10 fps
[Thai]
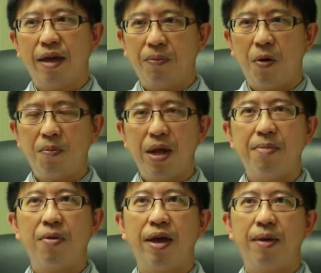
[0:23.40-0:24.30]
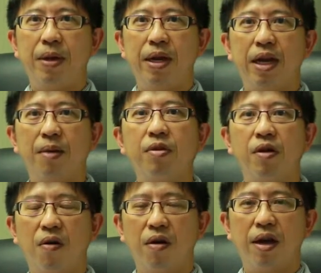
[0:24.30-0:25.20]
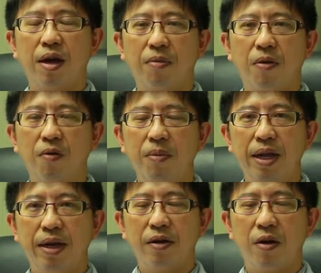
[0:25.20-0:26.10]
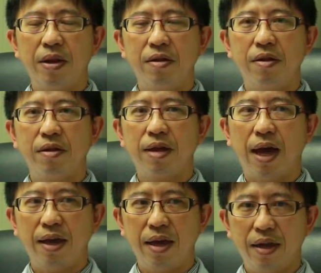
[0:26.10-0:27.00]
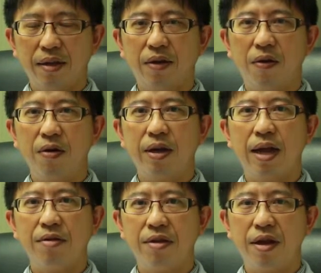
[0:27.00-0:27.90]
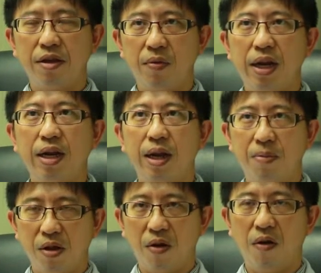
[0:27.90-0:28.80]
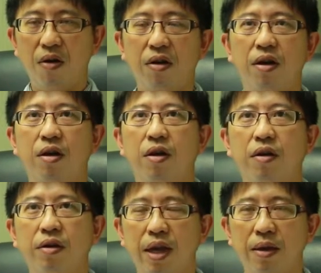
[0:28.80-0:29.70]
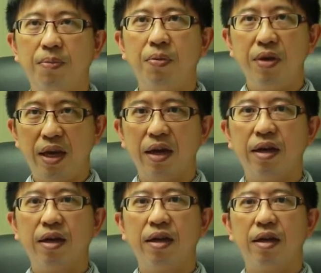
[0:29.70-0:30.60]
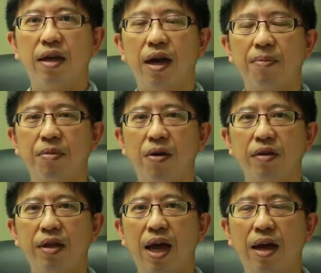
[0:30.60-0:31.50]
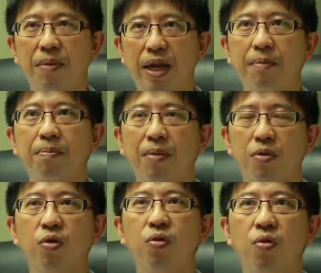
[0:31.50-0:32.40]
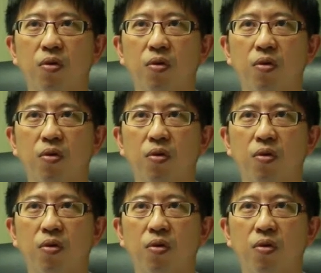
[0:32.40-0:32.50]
พบได้บ่อยเป็นอันดับ2นะครับของมะเร็งแล้วก็เป็นสาเหตุของการเสียชีวิตอันดับ 2 ในผู้หญิงนะครับรองจากมะเร็งปากมดลูก